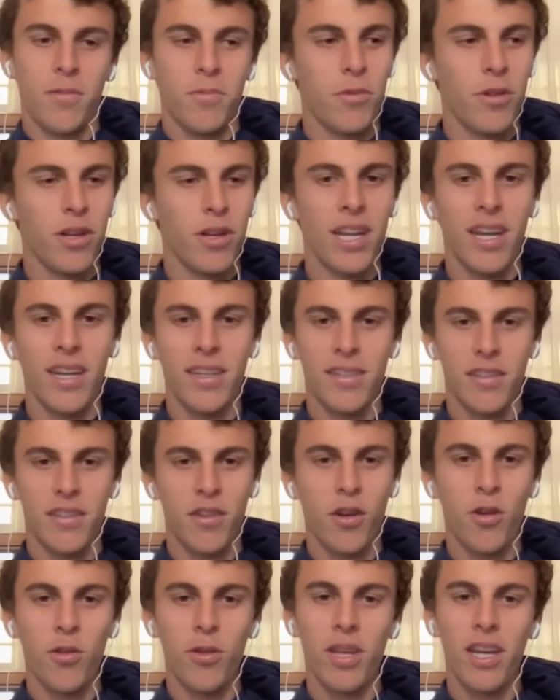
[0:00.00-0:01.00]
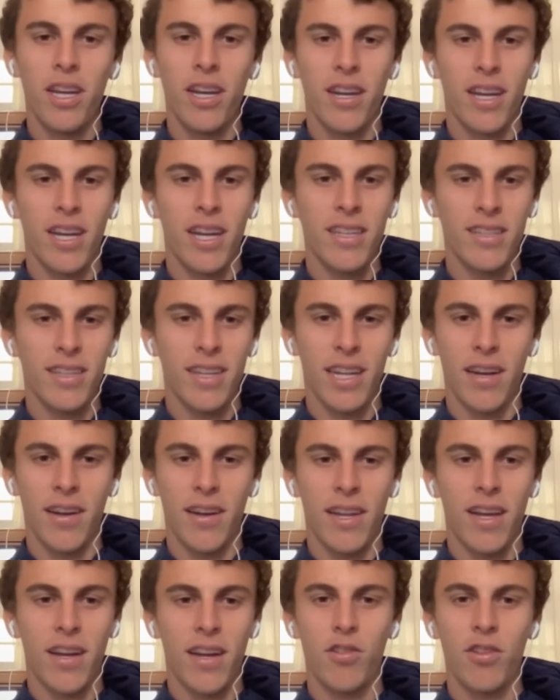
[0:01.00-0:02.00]
Buenas, todo bien, gracias, la
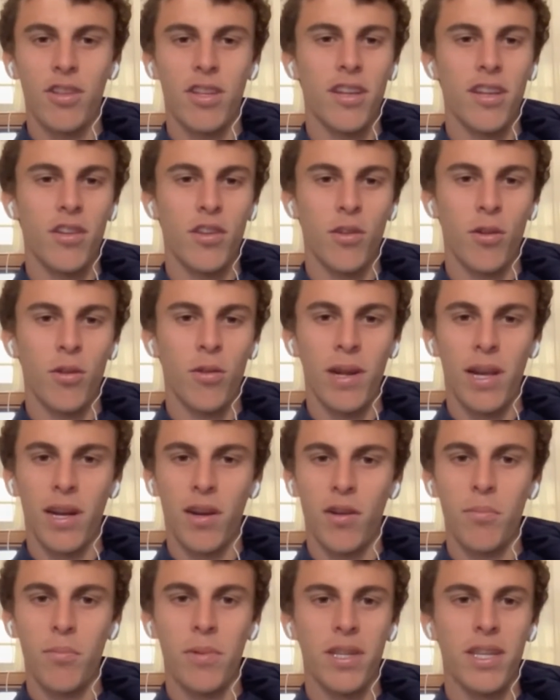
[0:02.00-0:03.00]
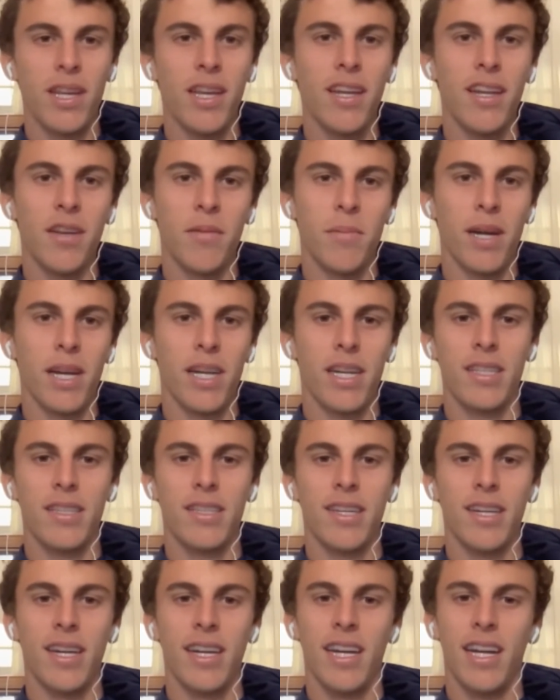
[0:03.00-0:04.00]
verdad contento de volver a competir y más que
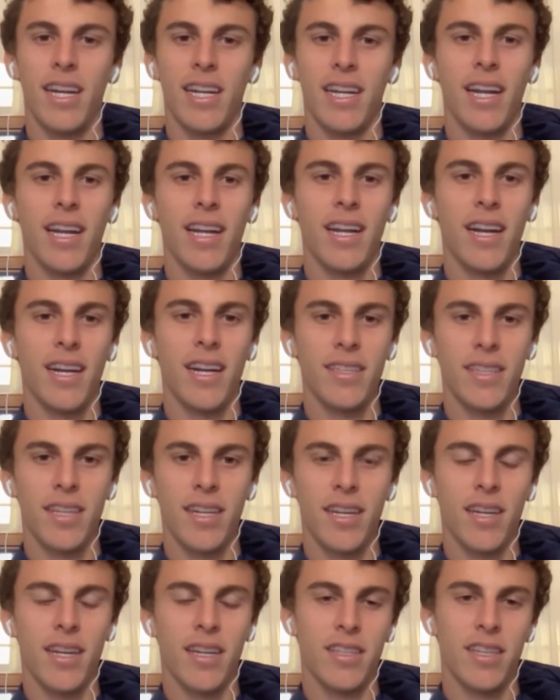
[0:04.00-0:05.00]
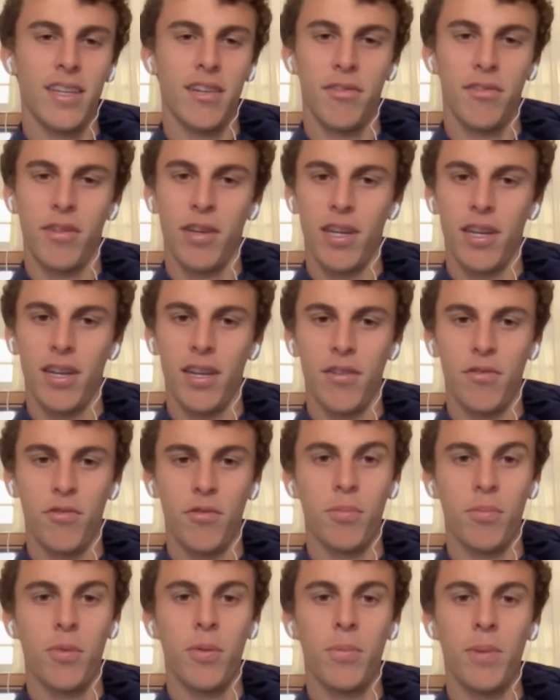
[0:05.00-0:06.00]
sea acá en casa. Ayer fue
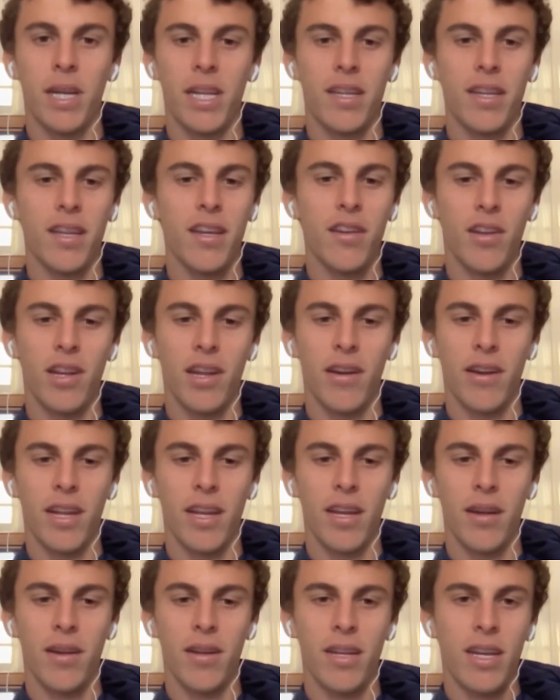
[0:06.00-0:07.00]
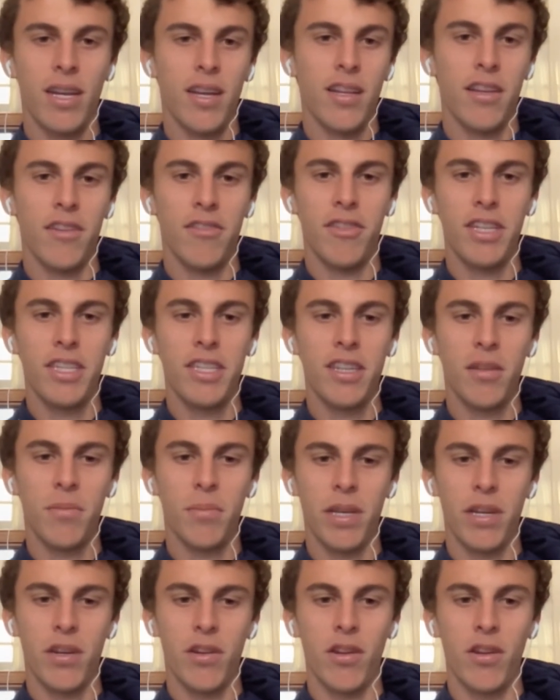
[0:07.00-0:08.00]
un buen partido, la verdad, difícil,
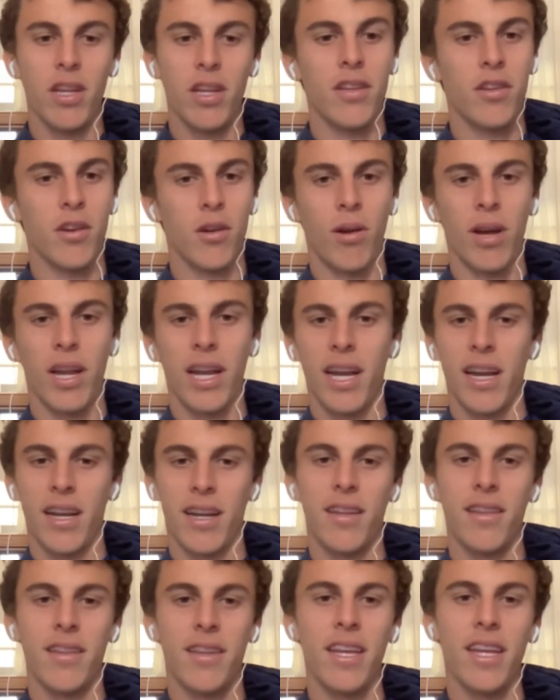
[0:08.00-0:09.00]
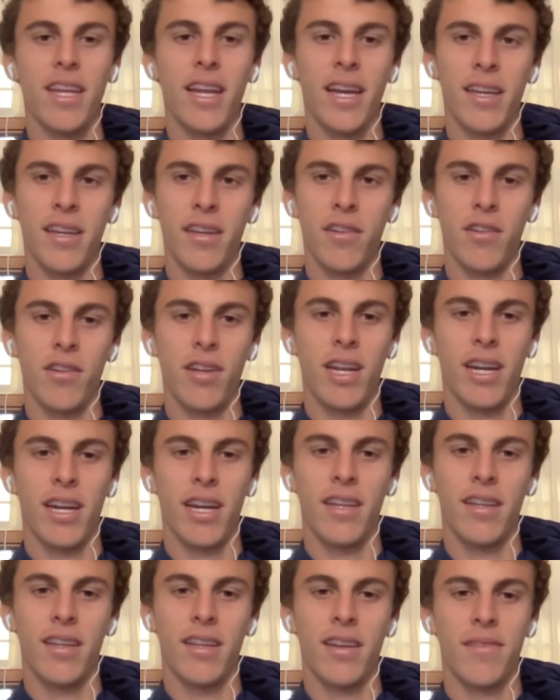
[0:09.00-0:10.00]
pero lindo jugar en Argentina y con la
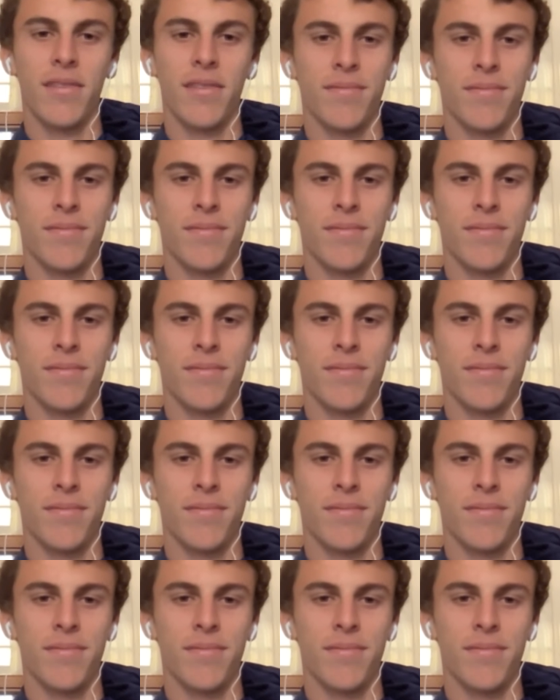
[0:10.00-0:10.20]
gente.